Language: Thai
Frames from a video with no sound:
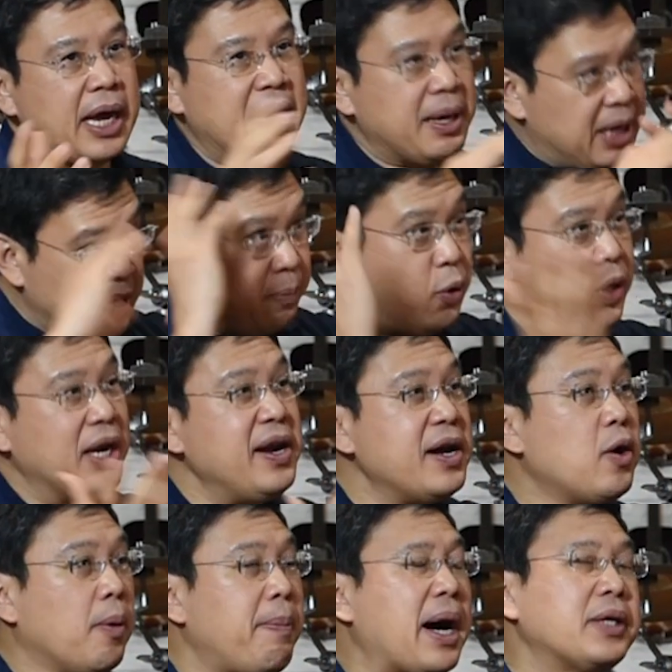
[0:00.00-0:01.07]
อันนี้คือพูดใน
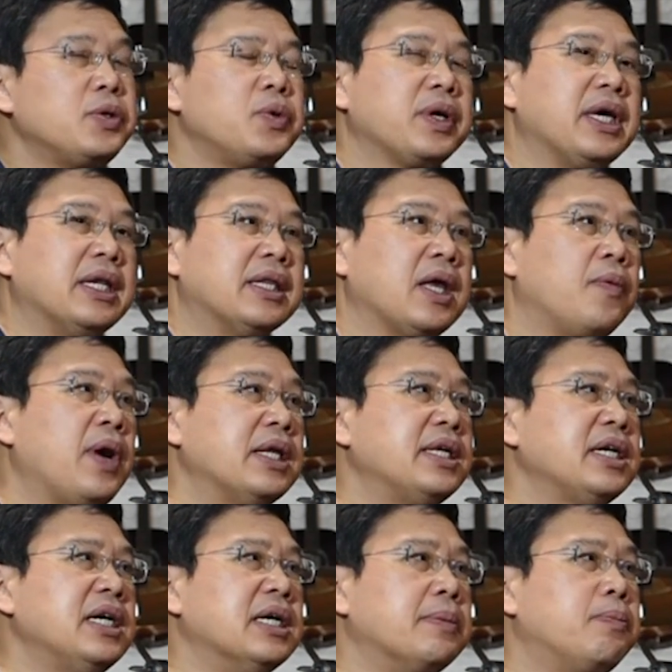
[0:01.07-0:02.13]
เรื่องของภาคธุรกิจแต่ว่า
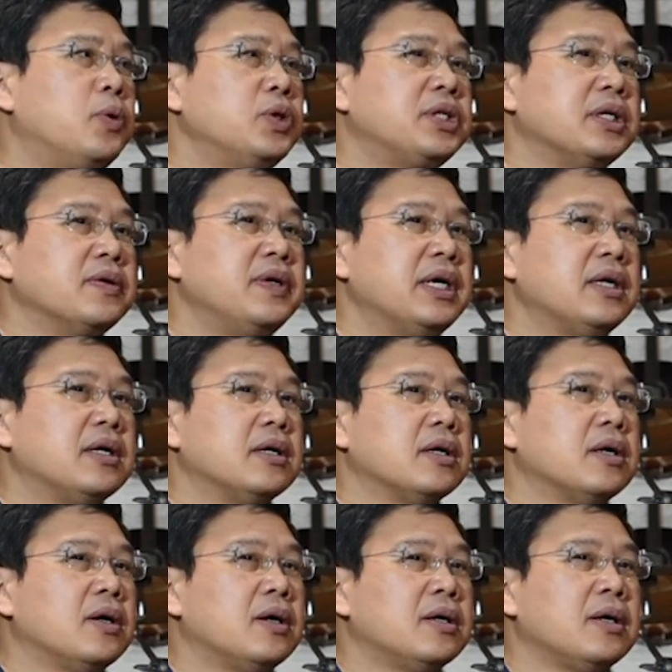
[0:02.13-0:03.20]
ถ้าเกิดพูดถึงเรื่อง
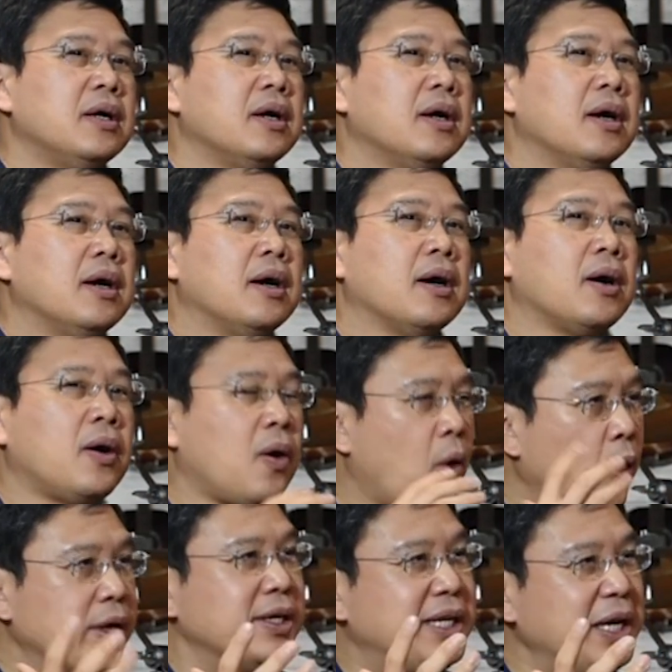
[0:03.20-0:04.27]

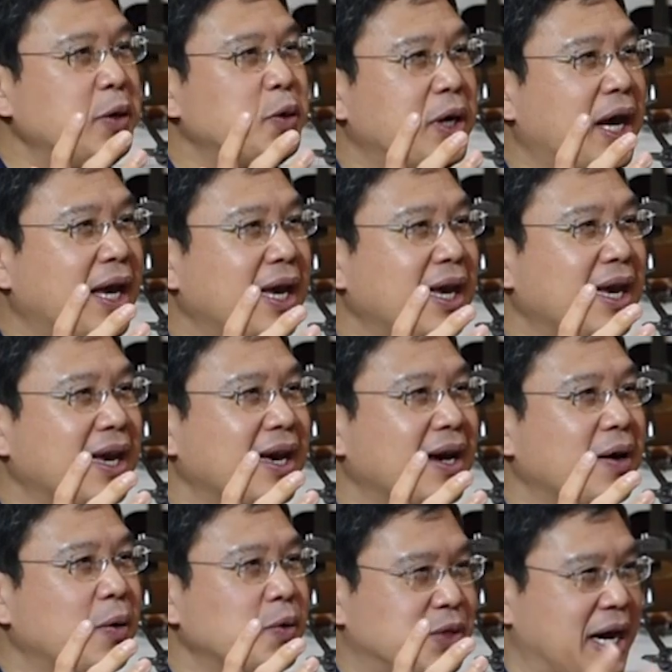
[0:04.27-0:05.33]
คนที่อยู่ใน
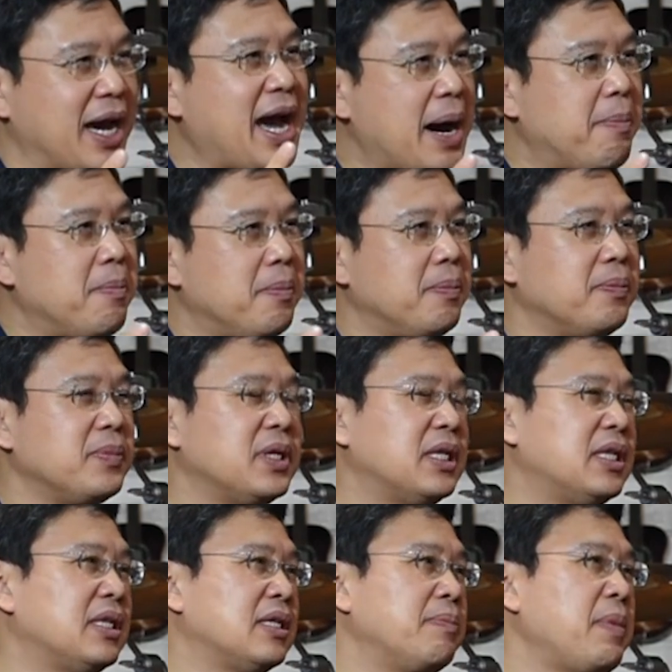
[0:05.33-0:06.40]
อุตสาหกรรม
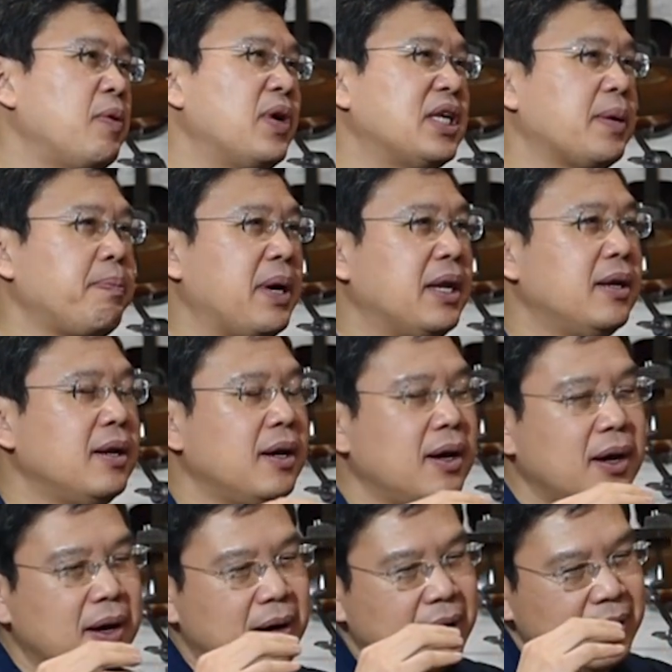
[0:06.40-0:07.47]
ไม่ว่าจะเป็น
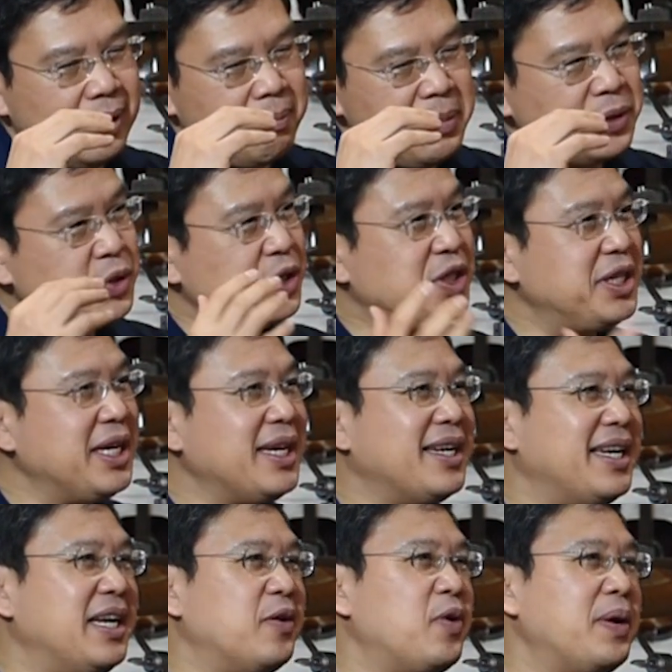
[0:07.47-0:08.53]
มิวสิชเชียน
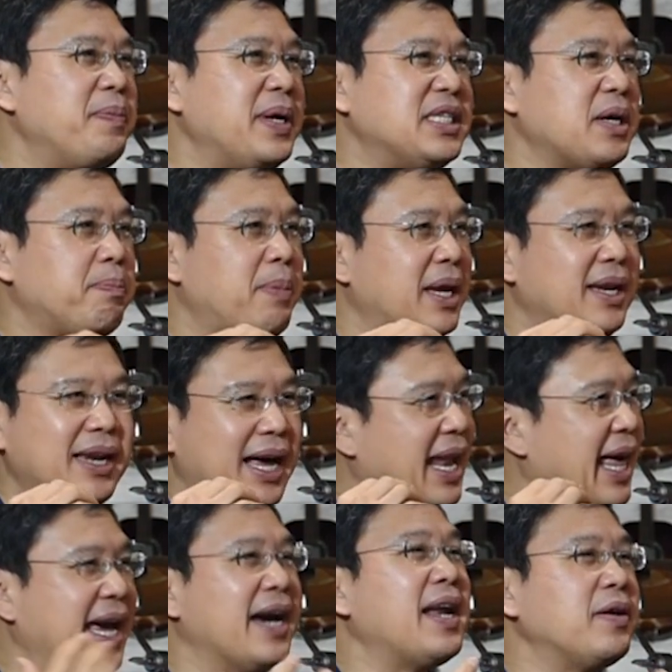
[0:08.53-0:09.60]
หรือว่าไม่จะเป็น
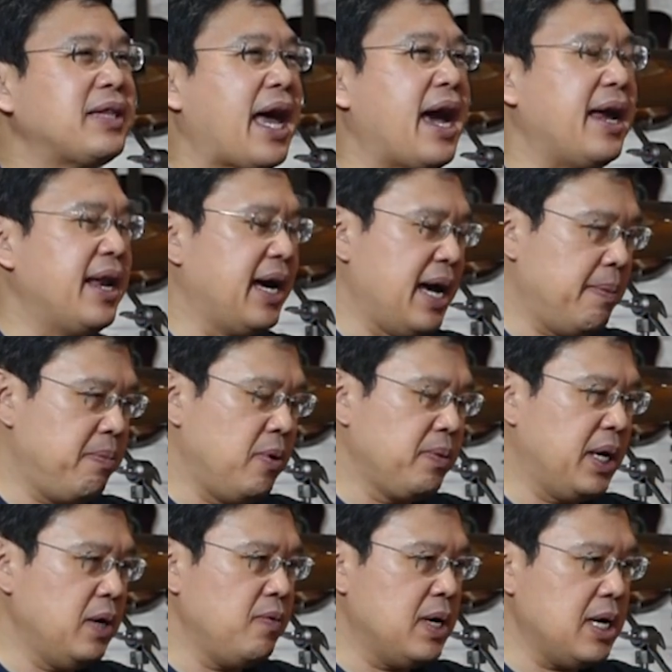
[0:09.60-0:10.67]
อะไรก็แล้วแต่นะครับผม
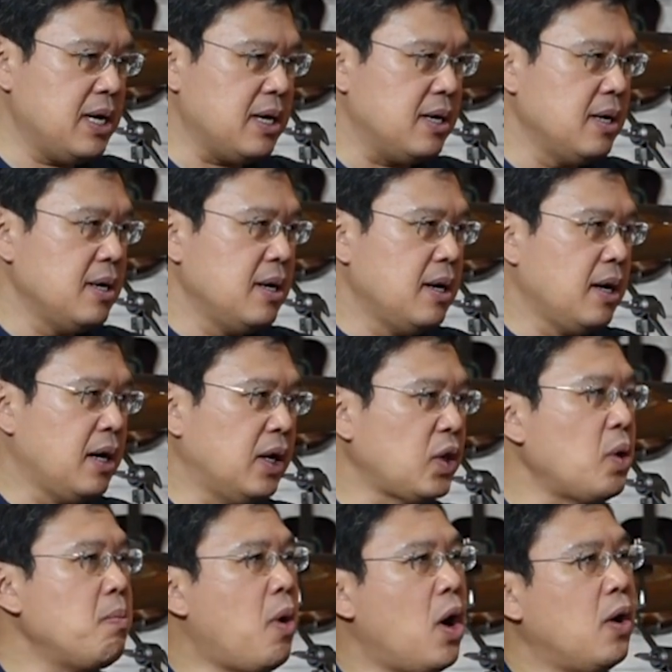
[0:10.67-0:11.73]
คิดว่าก็
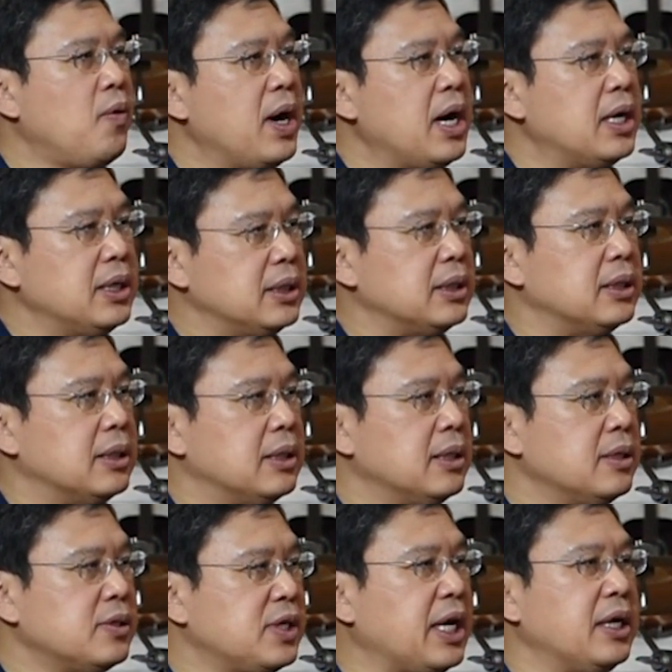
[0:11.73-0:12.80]
ต้องมองว่า
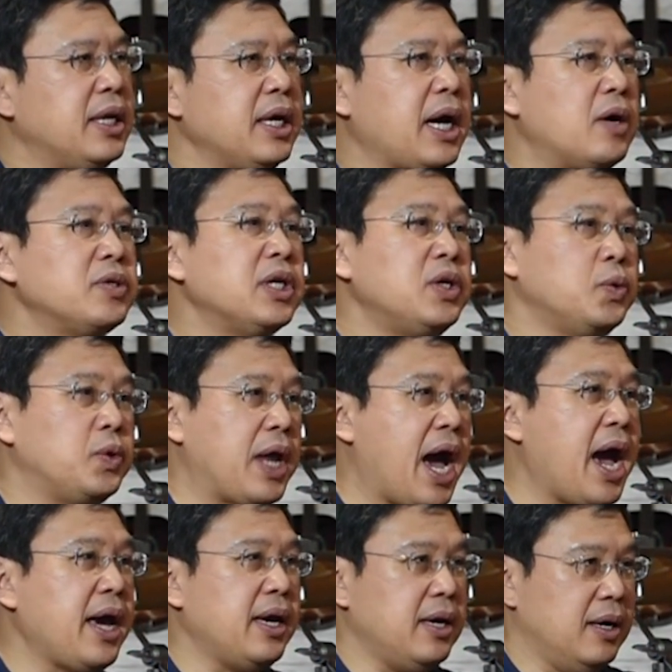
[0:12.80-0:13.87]
สิ่งที่เขาจะอยู่
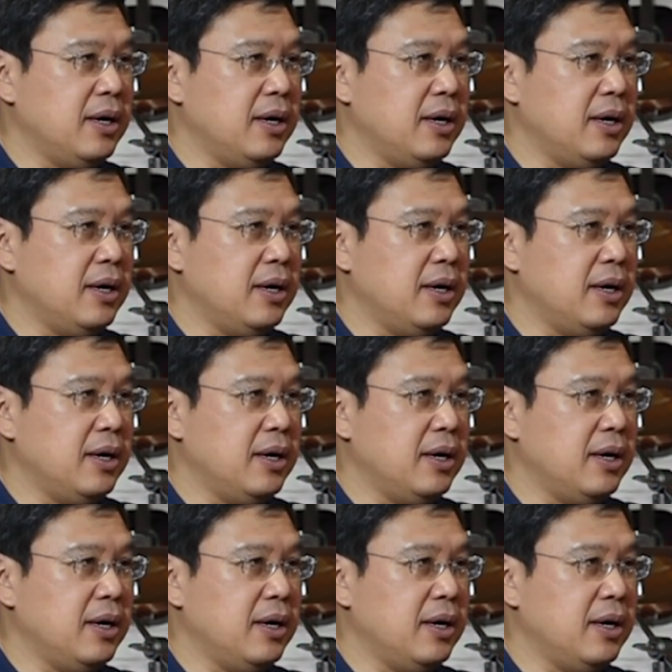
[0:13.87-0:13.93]
ได้